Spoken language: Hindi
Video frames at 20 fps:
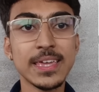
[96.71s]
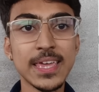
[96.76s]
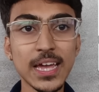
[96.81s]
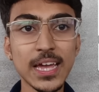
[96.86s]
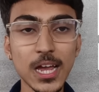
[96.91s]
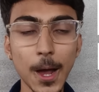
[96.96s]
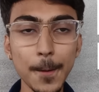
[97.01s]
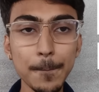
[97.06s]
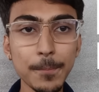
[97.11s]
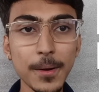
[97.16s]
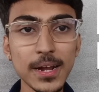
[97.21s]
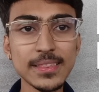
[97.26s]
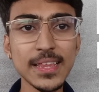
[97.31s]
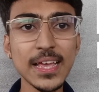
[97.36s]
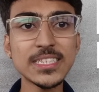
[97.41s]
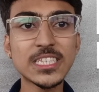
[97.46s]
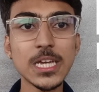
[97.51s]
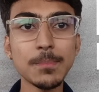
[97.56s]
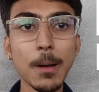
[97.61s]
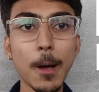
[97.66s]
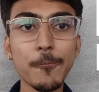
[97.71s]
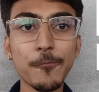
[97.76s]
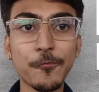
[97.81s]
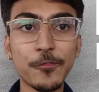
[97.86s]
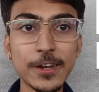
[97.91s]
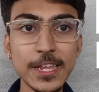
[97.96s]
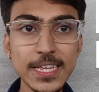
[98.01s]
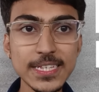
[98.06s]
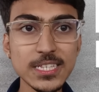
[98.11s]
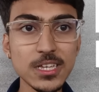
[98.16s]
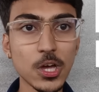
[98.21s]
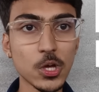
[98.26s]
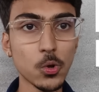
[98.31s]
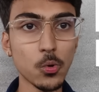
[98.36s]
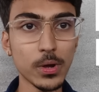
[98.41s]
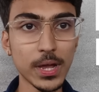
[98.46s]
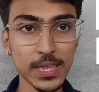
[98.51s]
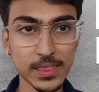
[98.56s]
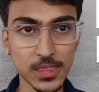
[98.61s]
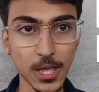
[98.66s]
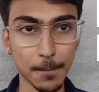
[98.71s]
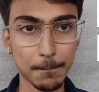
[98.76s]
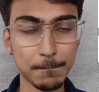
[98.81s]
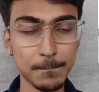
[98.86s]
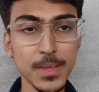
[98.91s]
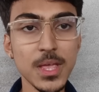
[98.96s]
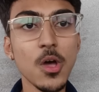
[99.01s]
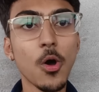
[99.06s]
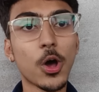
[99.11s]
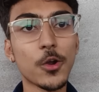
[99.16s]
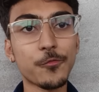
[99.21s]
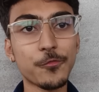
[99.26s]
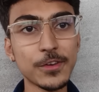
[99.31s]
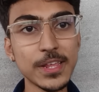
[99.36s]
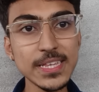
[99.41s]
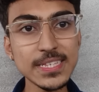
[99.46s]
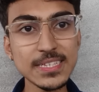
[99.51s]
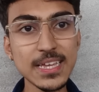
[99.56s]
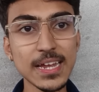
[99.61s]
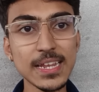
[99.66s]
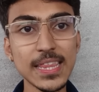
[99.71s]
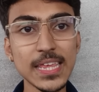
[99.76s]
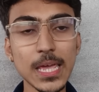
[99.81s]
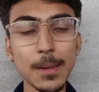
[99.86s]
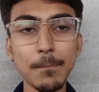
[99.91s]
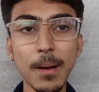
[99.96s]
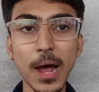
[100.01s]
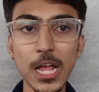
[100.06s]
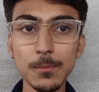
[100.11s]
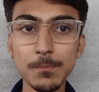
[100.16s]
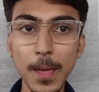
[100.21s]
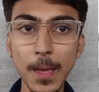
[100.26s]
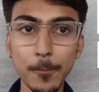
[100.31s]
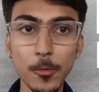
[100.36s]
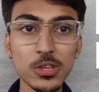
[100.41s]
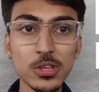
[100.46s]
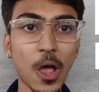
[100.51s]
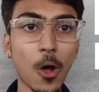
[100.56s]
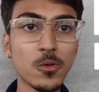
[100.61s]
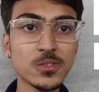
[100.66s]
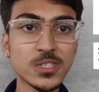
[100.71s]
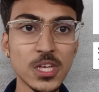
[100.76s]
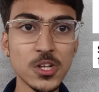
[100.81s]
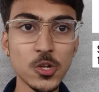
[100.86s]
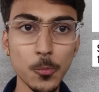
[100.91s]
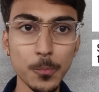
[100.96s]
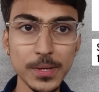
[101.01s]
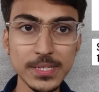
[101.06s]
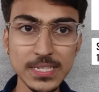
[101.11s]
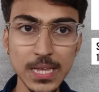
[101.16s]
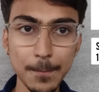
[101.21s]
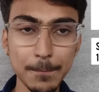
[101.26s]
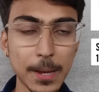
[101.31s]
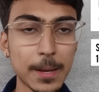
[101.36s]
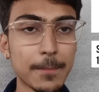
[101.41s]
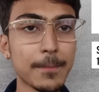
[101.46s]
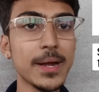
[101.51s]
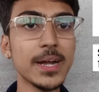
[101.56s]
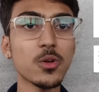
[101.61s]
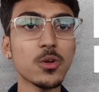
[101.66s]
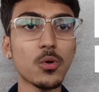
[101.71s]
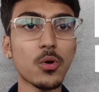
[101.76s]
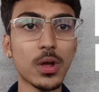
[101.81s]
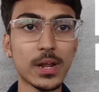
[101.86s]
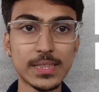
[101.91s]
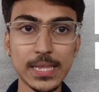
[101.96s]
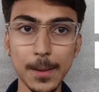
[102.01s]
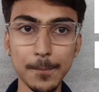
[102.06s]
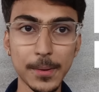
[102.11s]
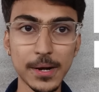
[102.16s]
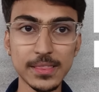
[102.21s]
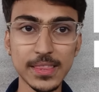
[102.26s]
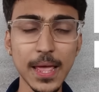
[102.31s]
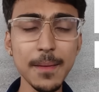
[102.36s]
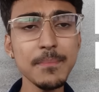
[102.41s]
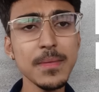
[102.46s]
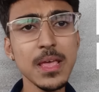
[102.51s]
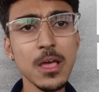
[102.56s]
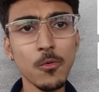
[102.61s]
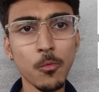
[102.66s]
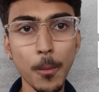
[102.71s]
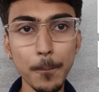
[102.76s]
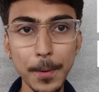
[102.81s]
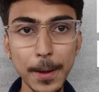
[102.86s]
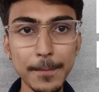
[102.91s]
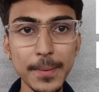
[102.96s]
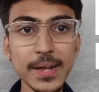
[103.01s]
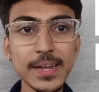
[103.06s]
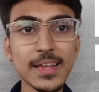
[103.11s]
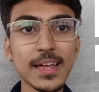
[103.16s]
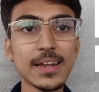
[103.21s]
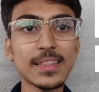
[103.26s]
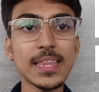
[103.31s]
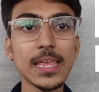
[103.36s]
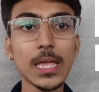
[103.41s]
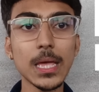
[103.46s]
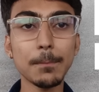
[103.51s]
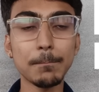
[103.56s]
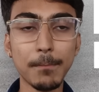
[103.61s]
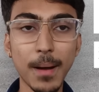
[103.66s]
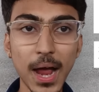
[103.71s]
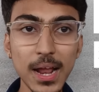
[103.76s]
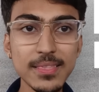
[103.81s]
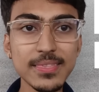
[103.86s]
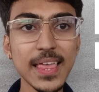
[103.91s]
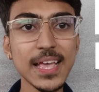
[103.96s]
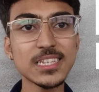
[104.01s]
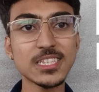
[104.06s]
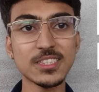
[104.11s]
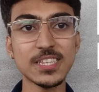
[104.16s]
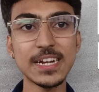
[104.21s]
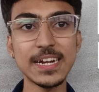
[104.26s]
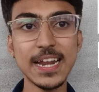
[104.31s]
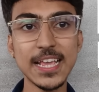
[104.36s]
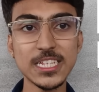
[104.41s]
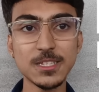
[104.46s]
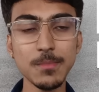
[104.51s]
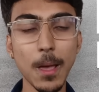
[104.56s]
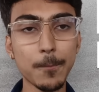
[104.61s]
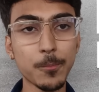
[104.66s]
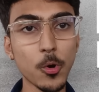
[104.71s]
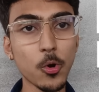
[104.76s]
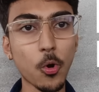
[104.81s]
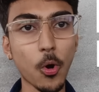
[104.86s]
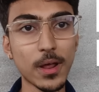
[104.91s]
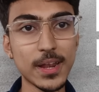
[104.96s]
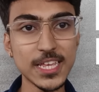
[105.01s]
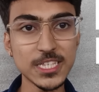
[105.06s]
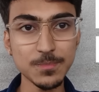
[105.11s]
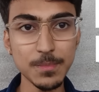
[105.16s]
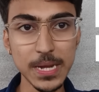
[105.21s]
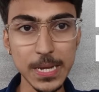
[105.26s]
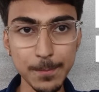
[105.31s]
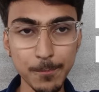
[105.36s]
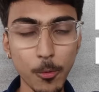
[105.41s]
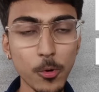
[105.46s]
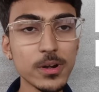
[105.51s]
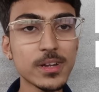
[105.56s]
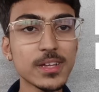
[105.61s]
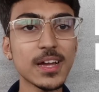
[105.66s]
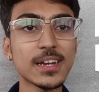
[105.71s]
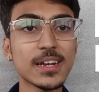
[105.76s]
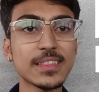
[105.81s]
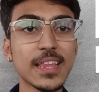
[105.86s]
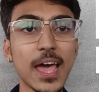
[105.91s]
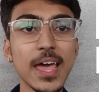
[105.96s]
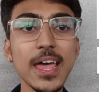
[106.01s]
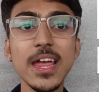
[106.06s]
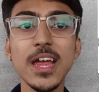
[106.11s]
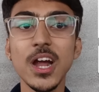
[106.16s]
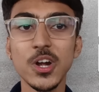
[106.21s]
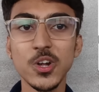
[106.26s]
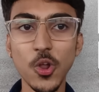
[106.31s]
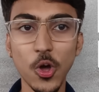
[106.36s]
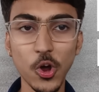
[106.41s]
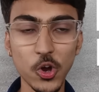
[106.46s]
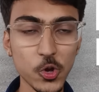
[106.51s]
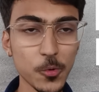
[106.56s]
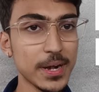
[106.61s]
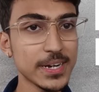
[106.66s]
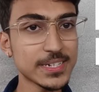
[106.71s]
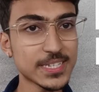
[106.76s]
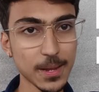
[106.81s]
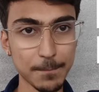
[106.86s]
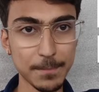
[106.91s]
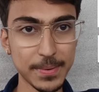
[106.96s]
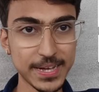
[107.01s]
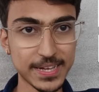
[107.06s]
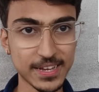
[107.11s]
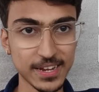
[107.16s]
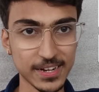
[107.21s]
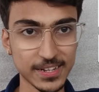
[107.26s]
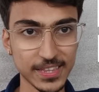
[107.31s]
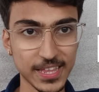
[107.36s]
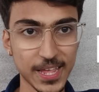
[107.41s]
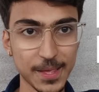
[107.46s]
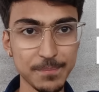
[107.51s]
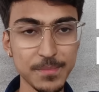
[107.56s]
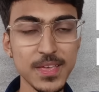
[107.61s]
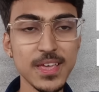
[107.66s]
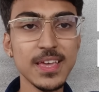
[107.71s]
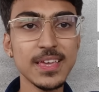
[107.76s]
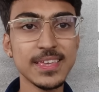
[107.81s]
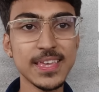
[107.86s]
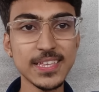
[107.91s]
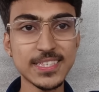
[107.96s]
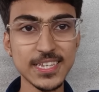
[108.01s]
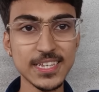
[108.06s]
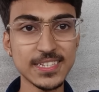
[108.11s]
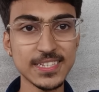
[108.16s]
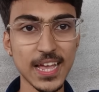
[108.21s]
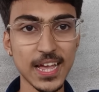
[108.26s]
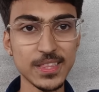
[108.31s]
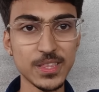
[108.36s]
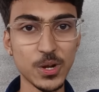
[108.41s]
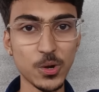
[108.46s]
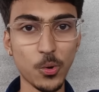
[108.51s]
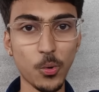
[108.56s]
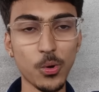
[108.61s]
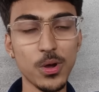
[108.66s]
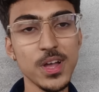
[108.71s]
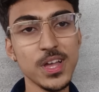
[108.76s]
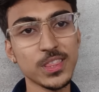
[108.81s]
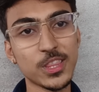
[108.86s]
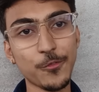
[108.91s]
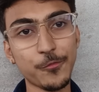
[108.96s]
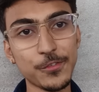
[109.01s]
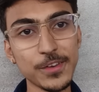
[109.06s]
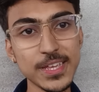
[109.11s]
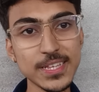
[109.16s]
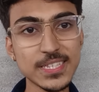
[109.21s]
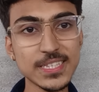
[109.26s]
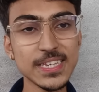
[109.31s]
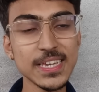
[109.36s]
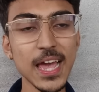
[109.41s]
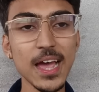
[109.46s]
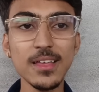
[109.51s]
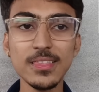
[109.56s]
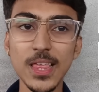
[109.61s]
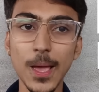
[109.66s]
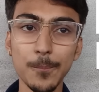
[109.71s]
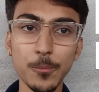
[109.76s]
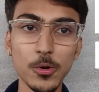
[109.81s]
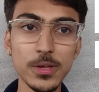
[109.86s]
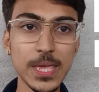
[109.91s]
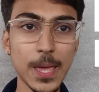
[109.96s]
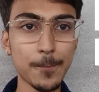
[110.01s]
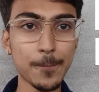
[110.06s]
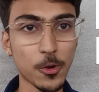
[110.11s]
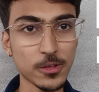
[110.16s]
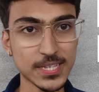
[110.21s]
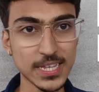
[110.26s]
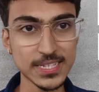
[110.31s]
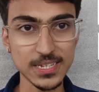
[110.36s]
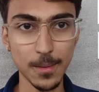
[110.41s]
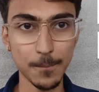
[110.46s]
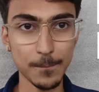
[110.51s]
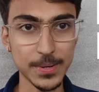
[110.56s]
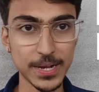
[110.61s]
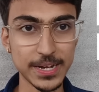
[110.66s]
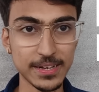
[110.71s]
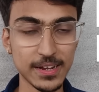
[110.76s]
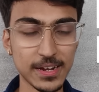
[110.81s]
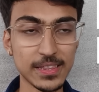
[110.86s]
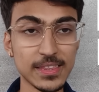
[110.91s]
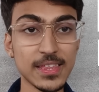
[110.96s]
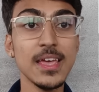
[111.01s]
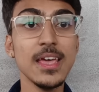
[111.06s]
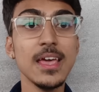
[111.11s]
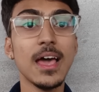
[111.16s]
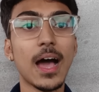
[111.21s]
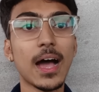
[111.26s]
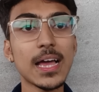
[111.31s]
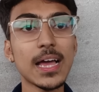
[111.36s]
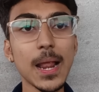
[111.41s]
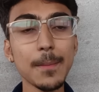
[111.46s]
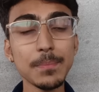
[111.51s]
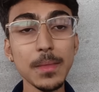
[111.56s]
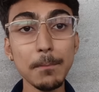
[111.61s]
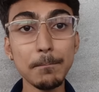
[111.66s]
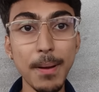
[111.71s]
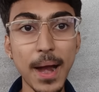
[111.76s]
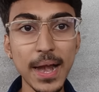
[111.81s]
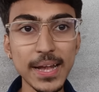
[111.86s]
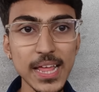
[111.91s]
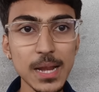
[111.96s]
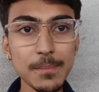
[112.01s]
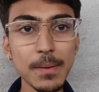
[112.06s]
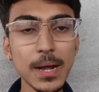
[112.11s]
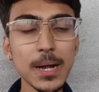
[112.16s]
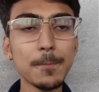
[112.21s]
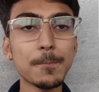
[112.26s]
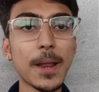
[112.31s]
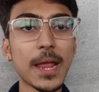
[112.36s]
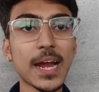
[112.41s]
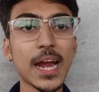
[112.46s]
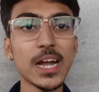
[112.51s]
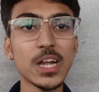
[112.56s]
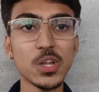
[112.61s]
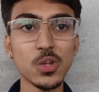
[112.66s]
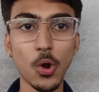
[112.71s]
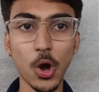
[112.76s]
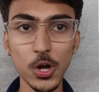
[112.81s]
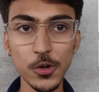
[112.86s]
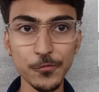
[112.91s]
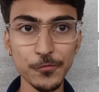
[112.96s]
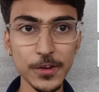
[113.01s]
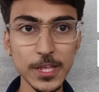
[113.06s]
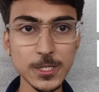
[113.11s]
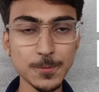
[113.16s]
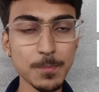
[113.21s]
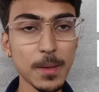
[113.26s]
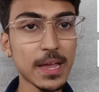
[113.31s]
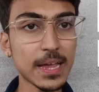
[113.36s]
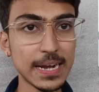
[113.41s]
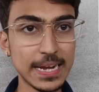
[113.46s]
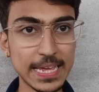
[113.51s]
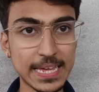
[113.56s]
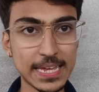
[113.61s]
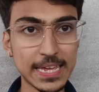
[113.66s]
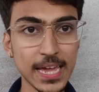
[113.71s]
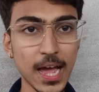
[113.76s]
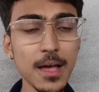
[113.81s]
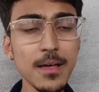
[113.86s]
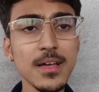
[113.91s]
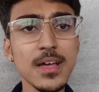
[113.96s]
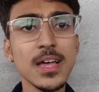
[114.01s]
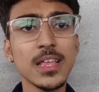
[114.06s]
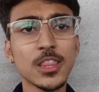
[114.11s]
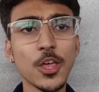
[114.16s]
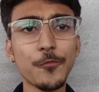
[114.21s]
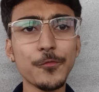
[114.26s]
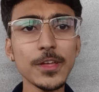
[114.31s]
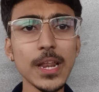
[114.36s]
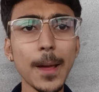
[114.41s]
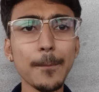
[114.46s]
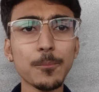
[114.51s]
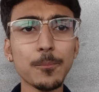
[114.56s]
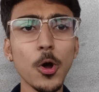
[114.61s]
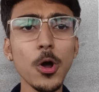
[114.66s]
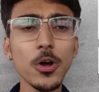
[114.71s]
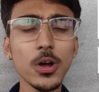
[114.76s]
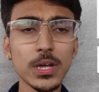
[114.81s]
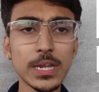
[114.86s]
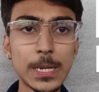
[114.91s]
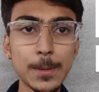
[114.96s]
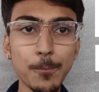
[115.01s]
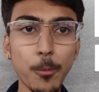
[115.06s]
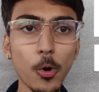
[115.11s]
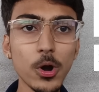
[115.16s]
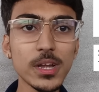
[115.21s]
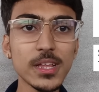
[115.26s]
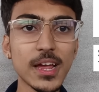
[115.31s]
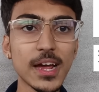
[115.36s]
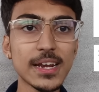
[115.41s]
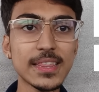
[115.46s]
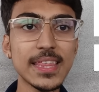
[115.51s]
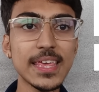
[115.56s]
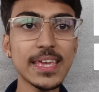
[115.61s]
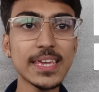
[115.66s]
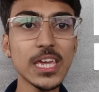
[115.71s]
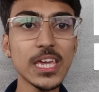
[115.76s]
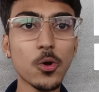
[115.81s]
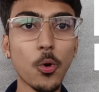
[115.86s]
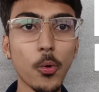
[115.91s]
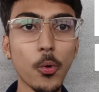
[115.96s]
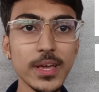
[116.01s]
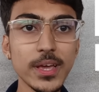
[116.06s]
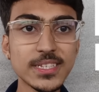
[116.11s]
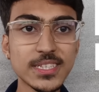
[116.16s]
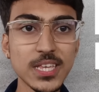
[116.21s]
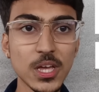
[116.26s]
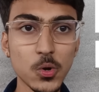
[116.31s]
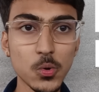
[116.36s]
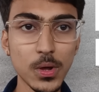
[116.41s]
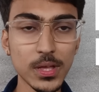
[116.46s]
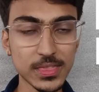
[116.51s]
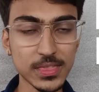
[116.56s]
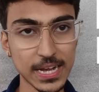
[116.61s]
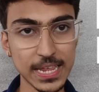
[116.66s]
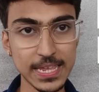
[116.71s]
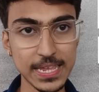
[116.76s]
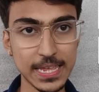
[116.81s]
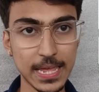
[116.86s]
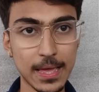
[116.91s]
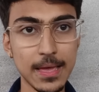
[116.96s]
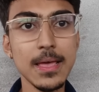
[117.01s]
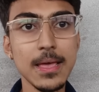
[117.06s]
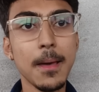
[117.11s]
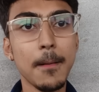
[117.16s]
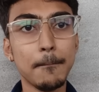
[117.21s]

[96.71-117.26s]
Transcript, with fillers: ये कब करना है जब आप फ्रीज करोगे तब और फ्रीज करने के बाद भी आपको थाउजेंड रुपीज़ का पेमेंट करना पड़ता है वो पेमेंट करने के बाद नेक्स्ट थ्री डेज में आपको कॉलेज में रिपोर्ट करना है डॉक्यूमेंट सबमिट करने हैं ये चीज़ याद रखो तो फ्रीज किया तो आपको ये प्रोसेस कंप्लीट करना अगर आपने बेटरमेंट ब्रैकेट नॉट फ्रीज पे क्लिक किया तो फिर आपको रिपोर्ट करने की कोई ज़रूरत नहीं है